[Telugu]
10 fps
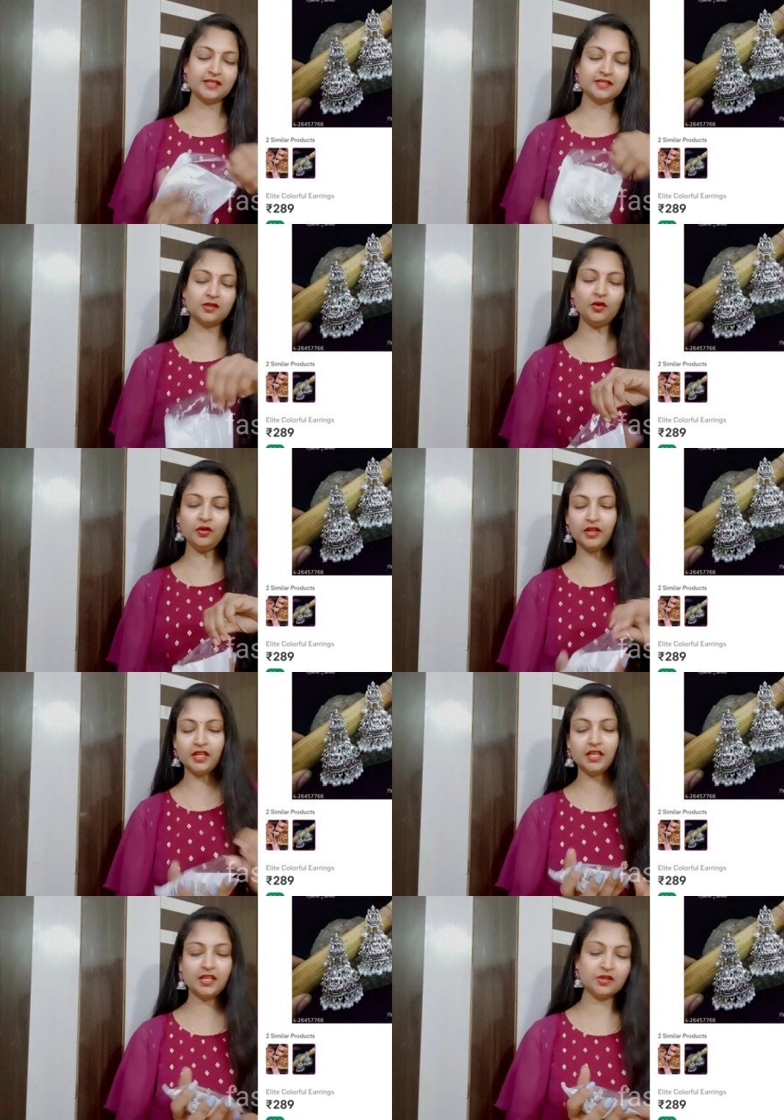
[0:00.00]
సో
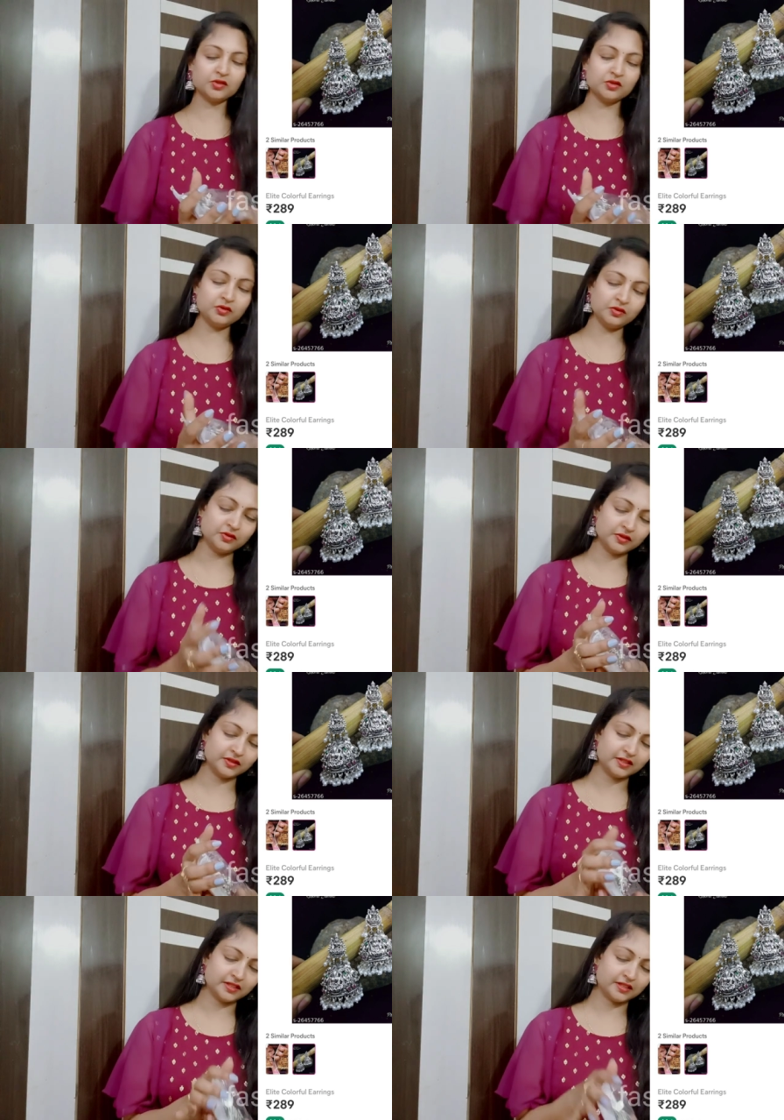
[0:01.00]
ఈరోజు
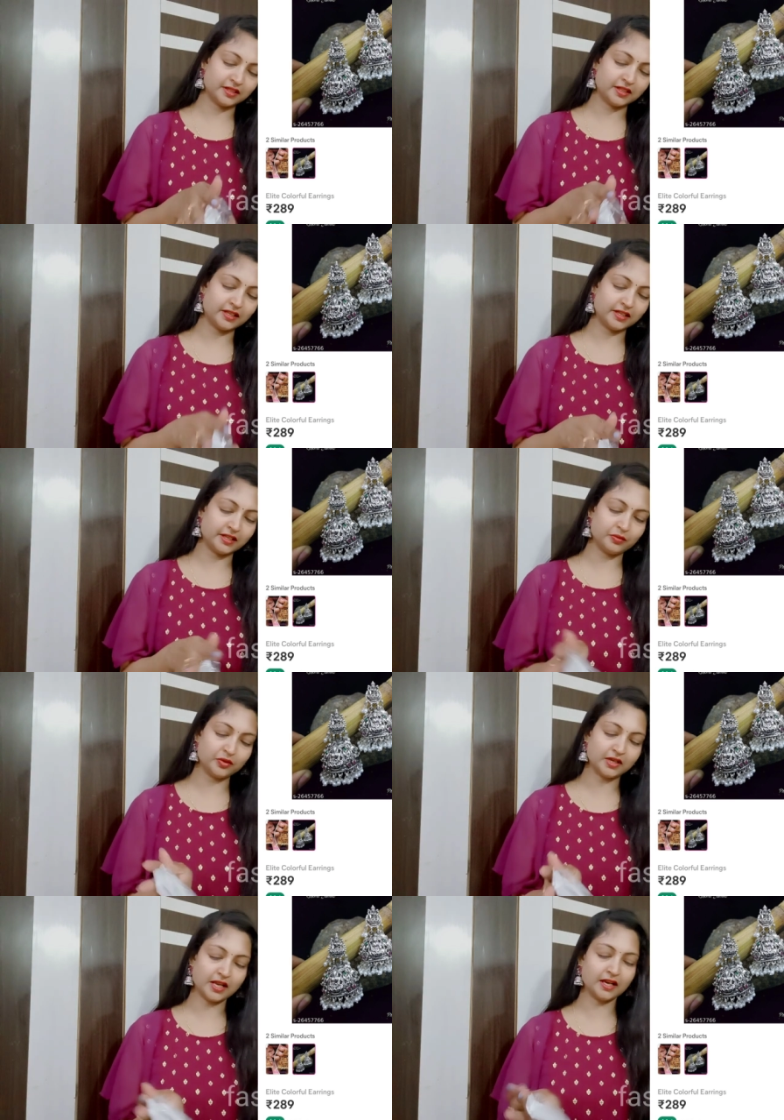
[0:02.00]

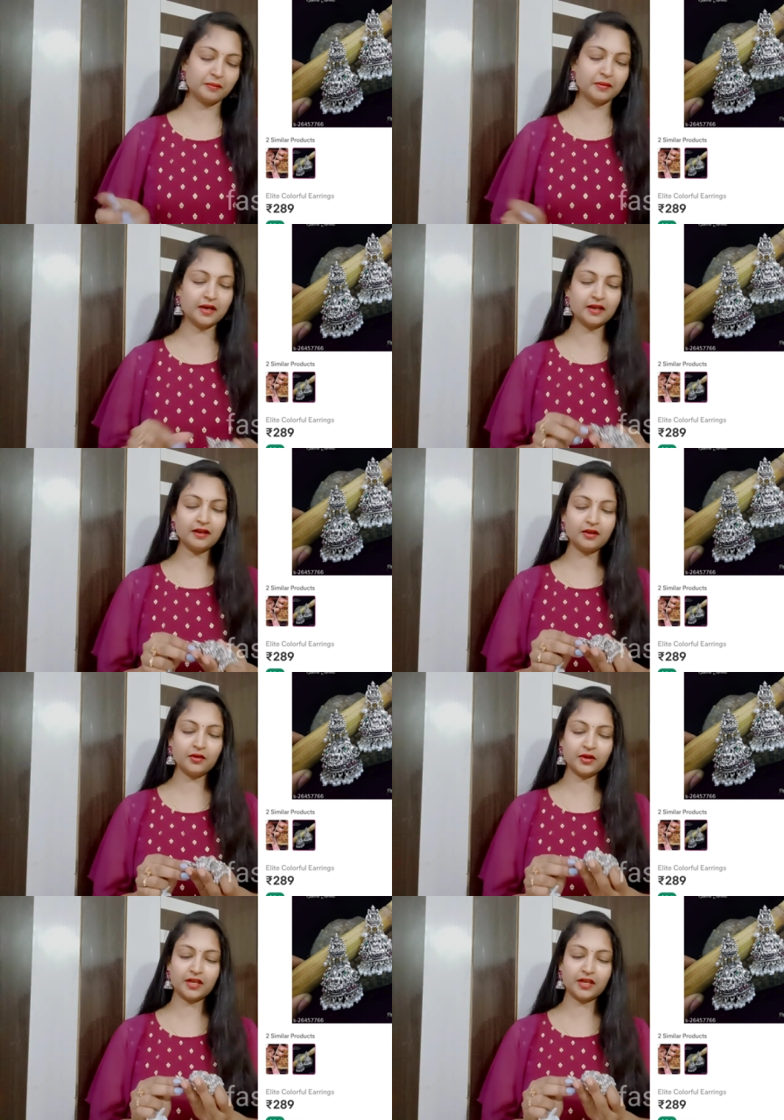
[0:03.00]
బుట్టాలన్నమాట ఓకే